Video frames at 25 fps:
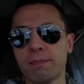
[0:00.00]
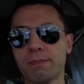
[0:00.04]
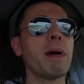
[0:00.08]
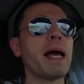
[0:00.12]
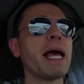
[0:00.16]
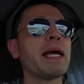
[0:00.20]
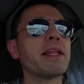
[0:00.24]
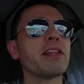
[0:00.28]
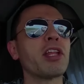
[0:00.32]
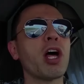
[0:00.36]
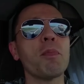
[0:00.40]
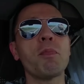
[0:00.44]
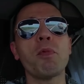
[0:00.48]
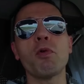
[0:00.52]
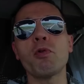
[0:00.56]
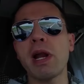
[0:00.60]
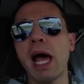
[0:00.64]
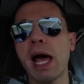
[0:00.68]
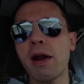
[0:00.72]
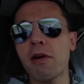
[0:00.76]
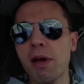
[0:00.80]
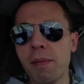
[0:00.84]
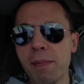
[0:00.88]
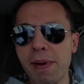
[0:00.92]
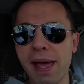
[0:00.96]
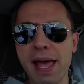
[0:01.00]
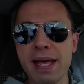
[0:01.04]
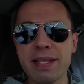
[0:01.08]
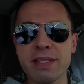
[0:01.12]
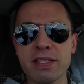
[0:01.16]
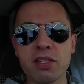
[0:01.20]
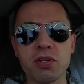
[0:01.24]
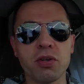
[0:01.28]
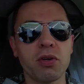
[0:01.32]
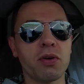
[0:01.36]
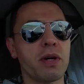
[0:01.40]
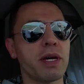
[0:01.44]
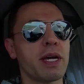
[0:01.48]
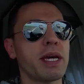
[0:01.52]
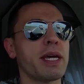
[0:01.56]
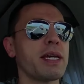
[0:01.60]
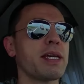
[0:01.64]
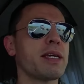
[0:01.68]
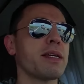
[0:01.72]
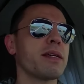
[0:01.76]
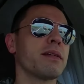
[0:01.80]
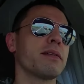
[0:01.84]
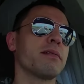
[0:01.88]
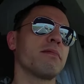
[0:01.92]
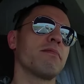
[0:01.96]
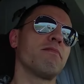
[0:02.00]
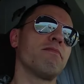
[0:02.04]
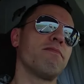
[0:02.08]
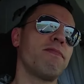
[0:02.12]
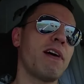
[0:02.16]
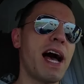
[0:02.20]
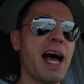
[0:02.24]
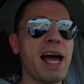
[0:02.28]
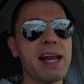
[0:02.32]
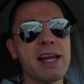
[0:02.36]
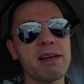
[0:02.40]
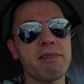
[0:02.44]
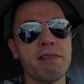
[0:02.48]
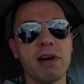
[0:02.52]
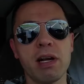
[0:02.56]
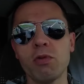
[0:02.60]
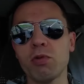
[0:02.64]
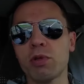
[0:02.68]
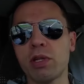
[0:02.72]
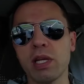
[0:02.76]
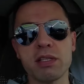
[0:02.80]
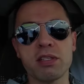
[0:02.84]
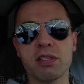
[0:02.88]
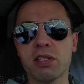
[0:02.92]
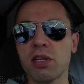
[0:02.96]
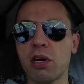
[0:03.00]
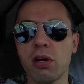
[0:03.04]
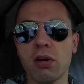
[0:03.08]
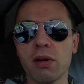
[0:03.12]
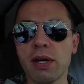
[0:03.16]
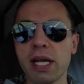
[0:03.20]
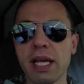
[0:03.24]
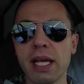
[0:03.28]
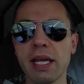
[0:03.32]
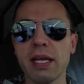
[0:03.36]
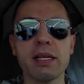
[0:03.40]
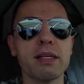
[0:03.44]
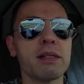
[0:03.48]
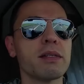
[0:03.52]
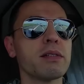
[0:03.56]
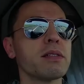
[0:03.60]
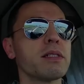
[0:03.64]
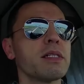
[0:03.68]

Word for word: Beh, dopo un anno e mezzo e varie valutazioni